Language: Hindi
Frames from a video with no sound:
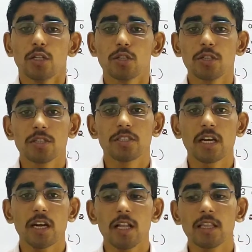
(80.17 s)
जो
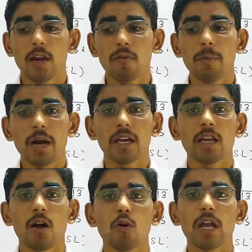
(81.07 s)
जनरल दरवेमान
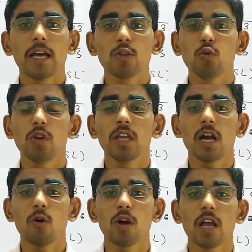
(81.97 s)
का हो गया दूरी का
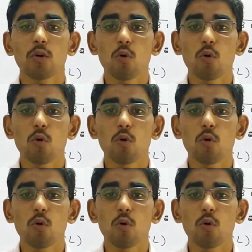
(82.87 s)
हो गया